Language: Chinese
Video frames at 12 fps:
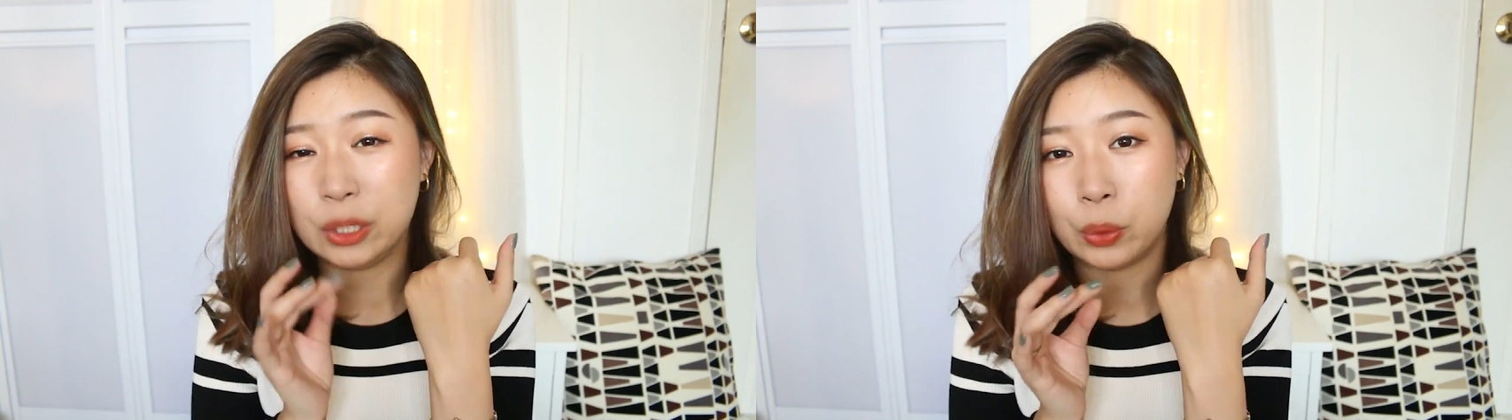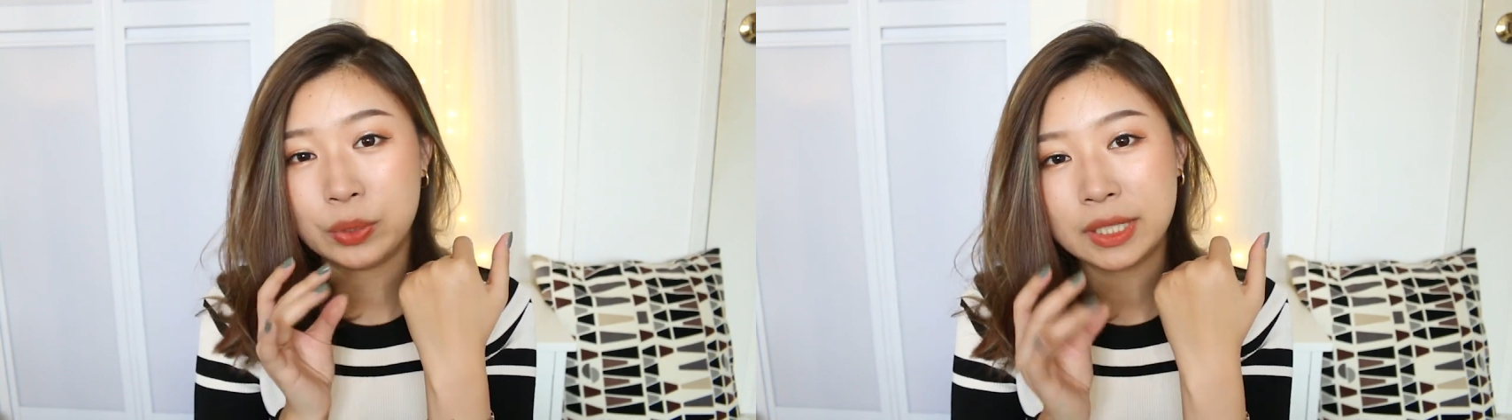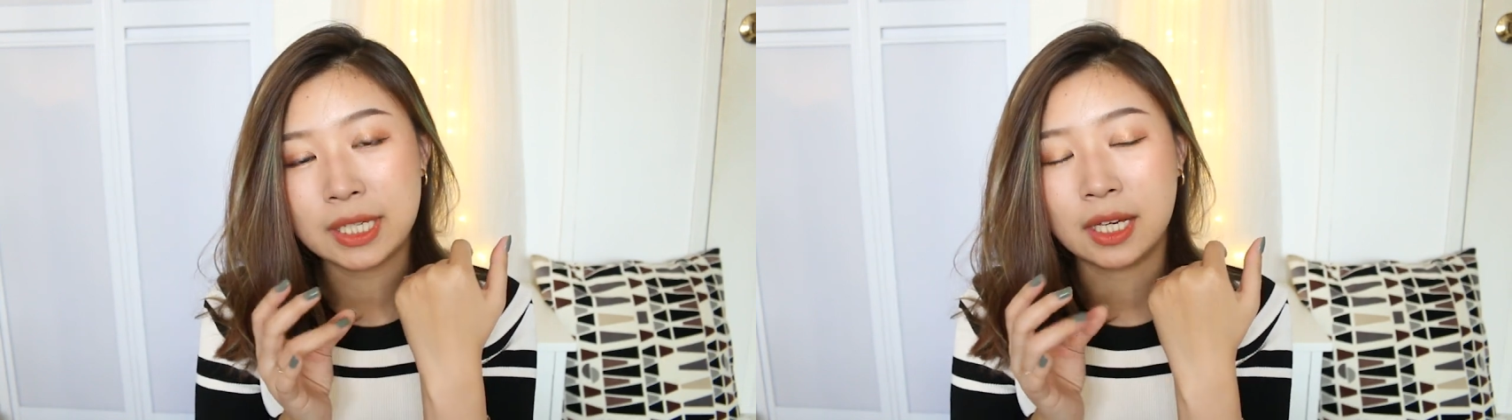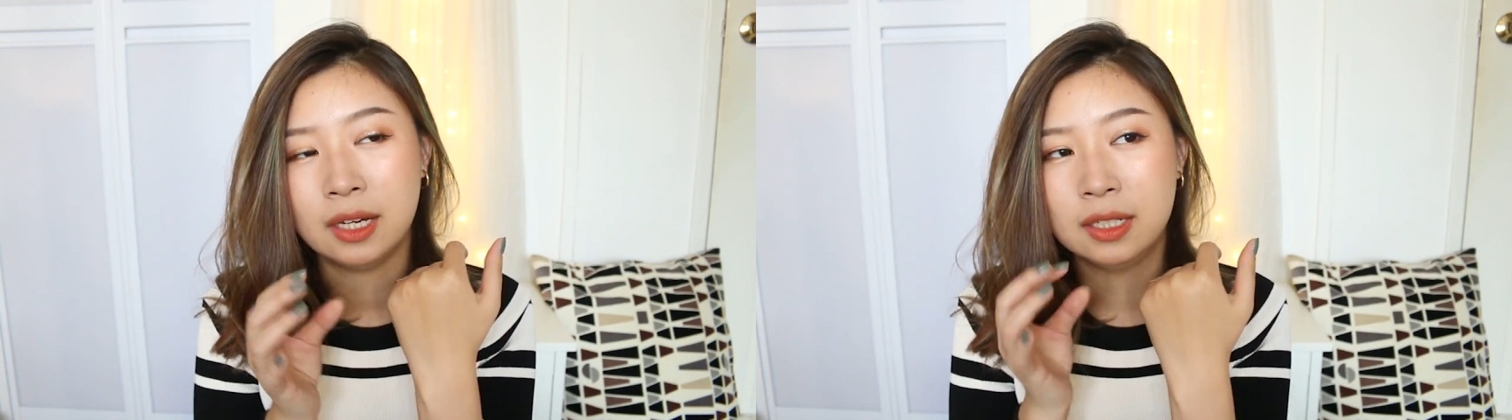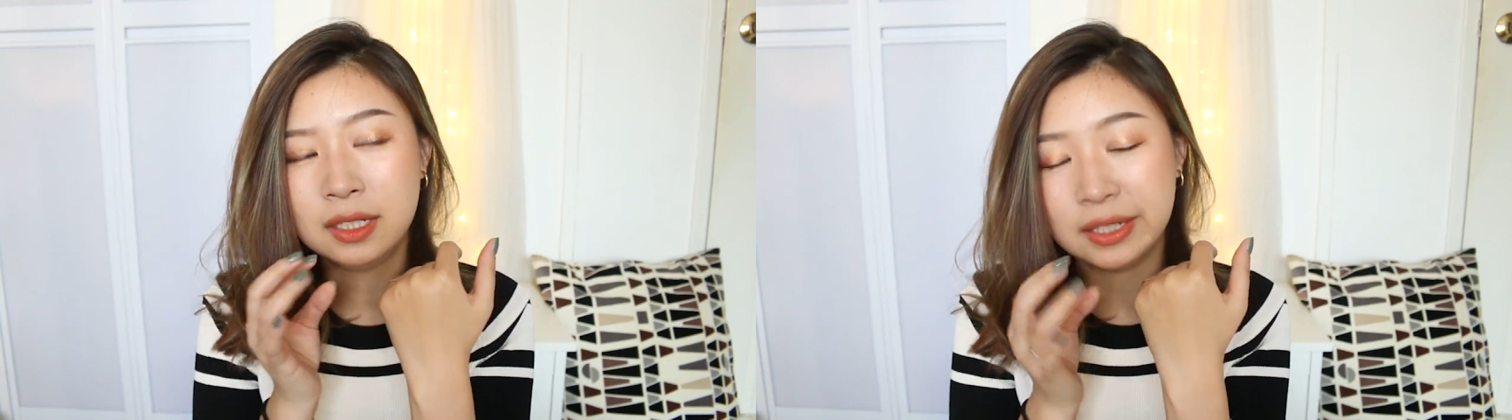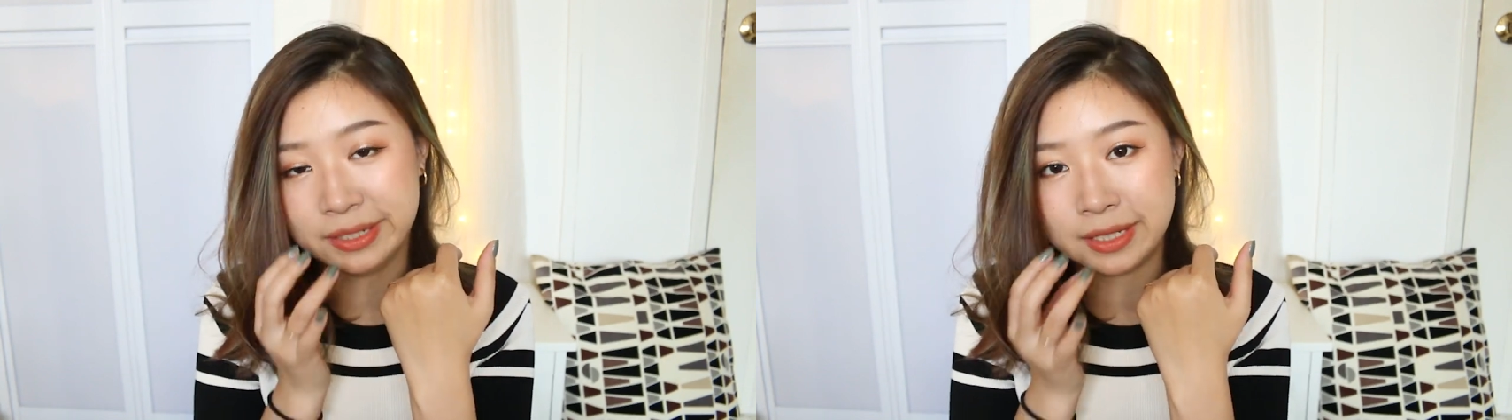油腻、很
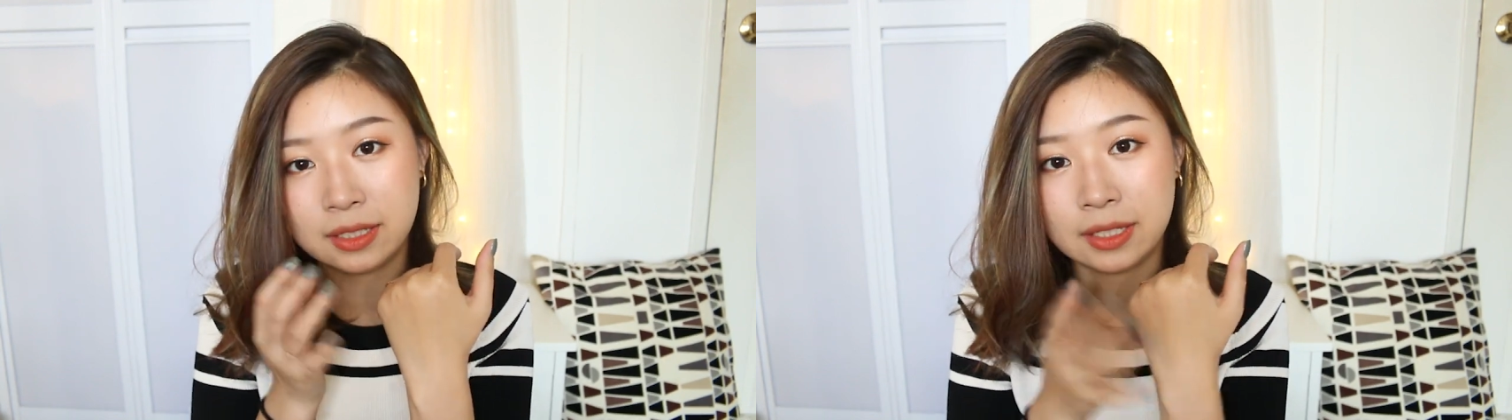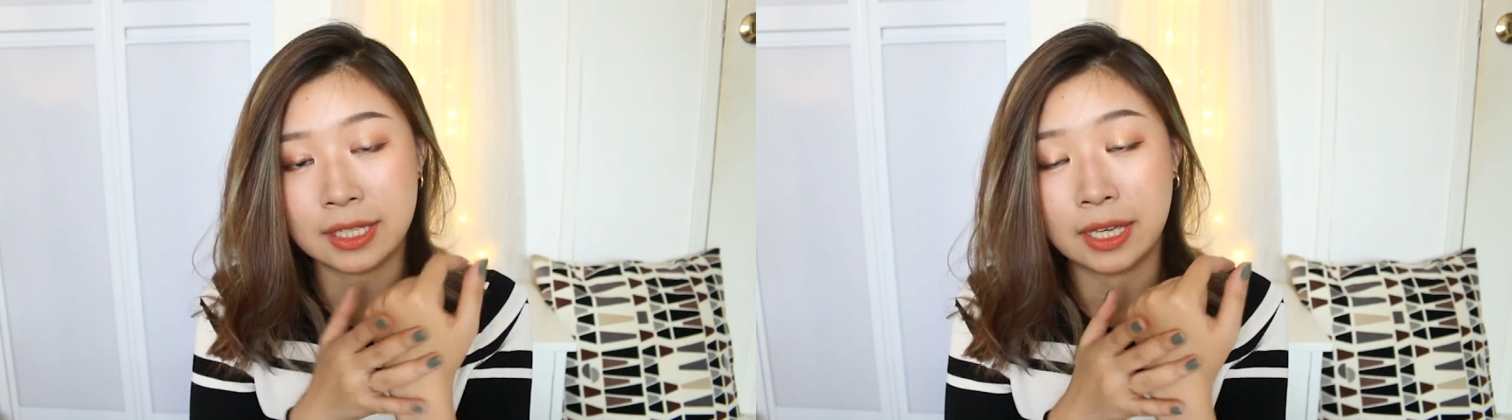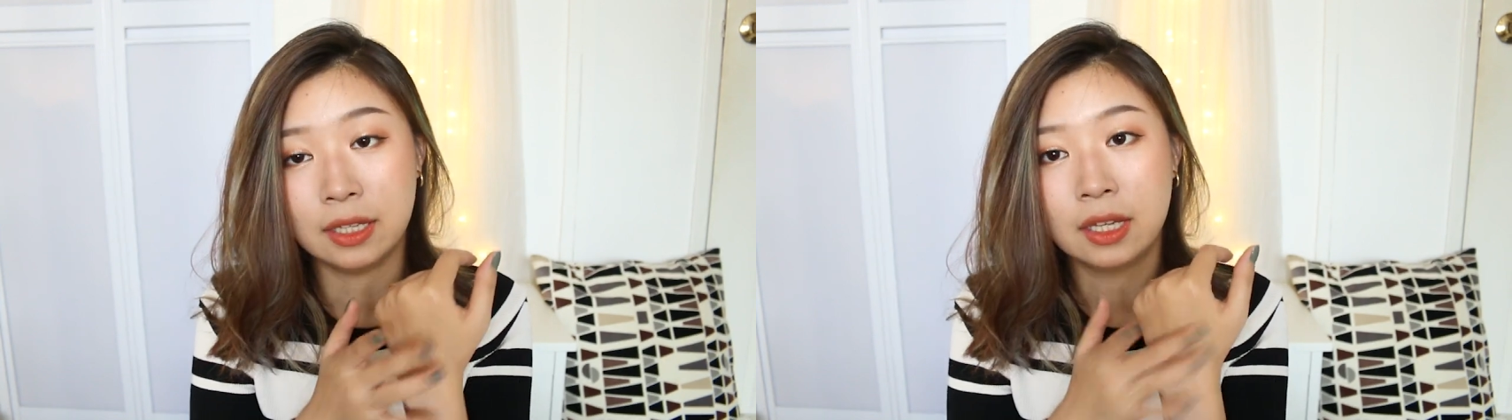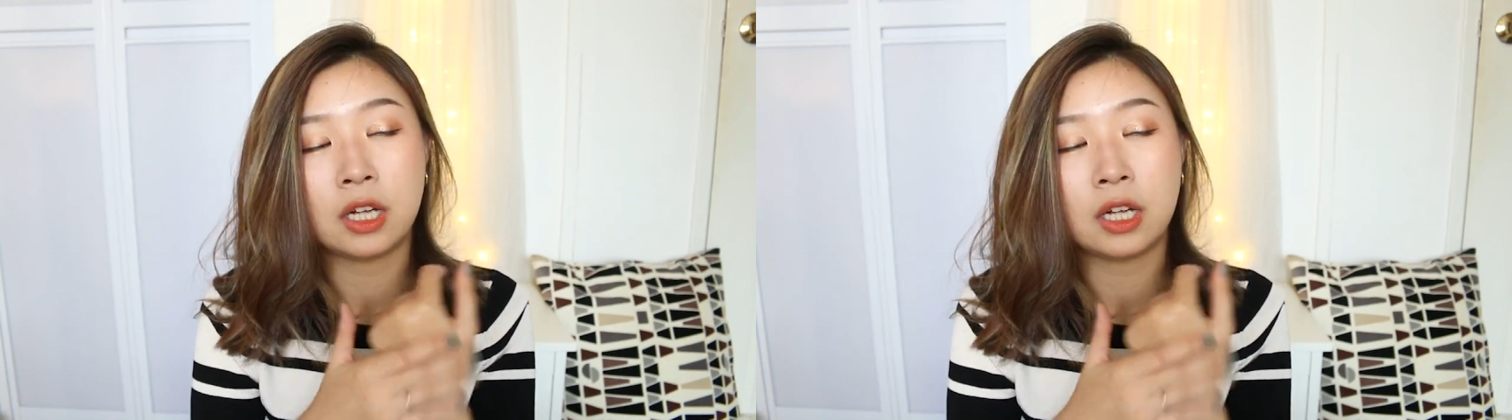恶心的黏，